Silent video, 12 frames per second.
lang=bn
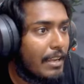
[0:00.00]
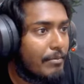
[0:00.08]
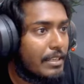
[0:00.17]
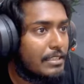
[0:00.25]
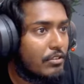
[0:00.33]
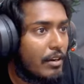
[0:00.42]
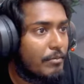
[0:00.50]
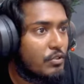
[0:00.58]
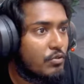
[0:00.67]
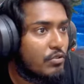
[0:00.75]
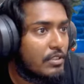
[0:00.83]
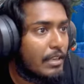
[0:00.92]
না যে তোর আমি
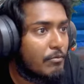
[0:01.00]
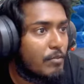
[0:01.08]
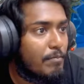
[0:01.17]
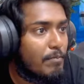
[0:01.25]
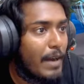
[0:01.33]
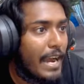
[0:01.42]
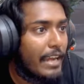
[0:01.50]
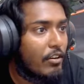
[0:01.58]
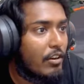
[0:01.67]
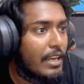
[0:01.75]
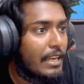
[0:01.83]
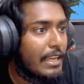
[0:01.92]
সুযোগ দিলাম তুই বাইরে
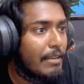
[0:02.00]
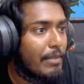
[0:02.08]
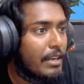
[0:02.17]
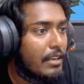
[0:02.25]
খালি একবার